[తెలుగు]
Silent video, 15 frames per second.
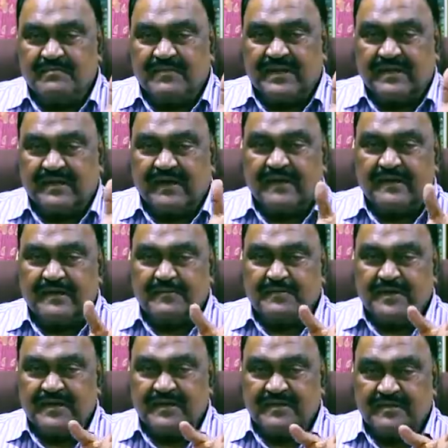మన
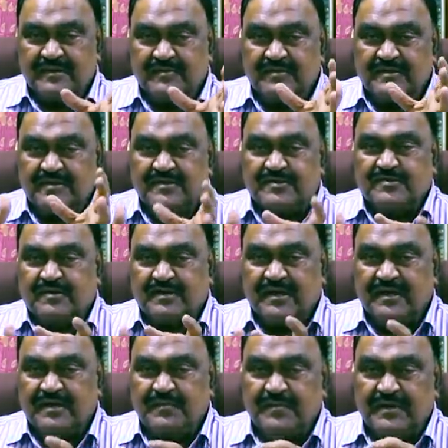కార్యక్రమాన్ని దిగ్విజయం
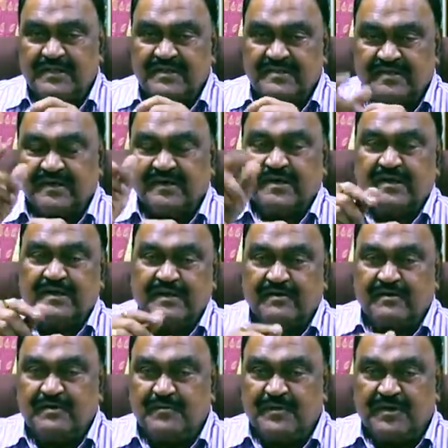చేసుకోవడానికి మీ అందరు సహకారం
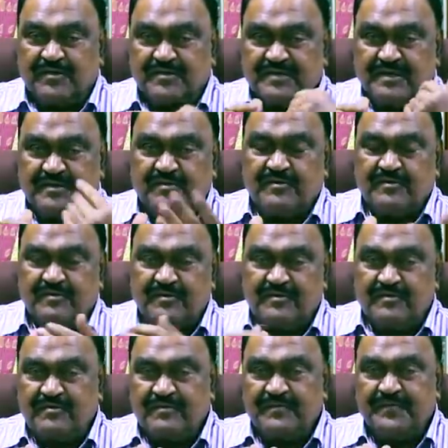కావాలని మరొకసారి
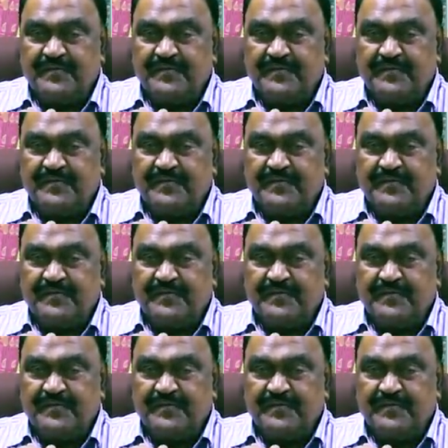కోరుకుంటూ